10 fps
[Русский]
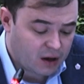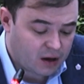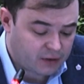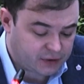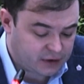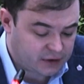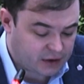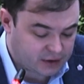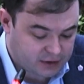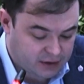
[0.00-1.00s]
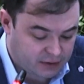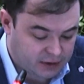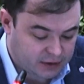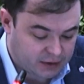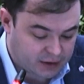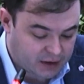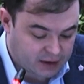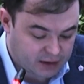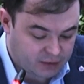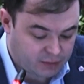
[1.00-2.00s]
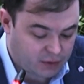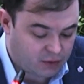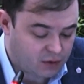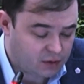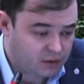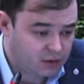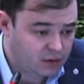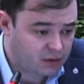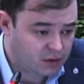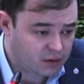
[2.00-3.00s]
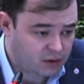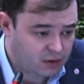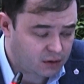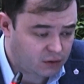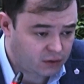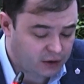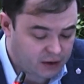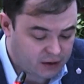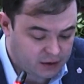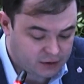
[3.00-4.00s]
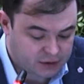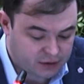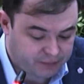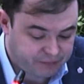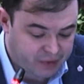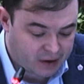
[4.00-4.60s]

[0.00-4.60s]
а, все эти растеры векторные данные в ПО э, горногеологическом.